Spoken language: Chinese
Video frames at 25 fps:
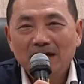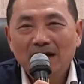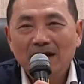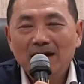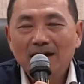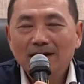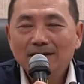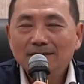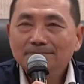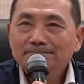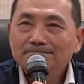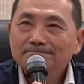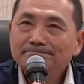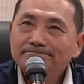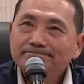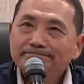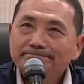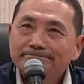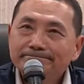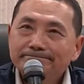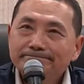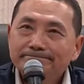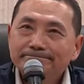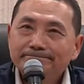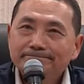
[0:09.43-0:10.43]
我当
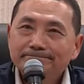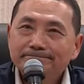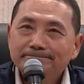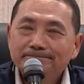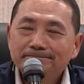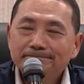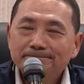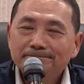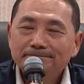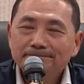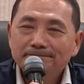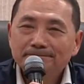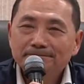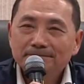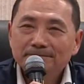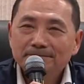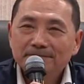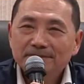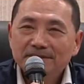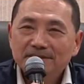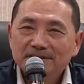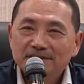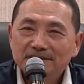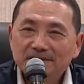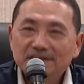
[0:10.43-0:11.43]

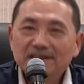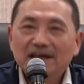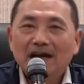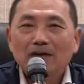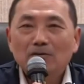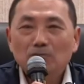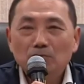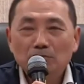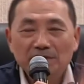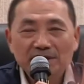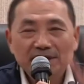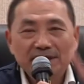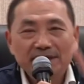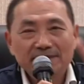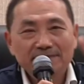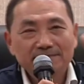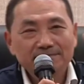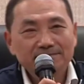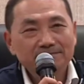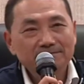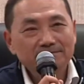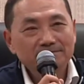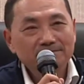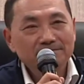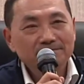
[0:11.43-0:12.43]
市长五
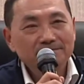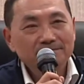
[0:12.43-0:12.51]
年，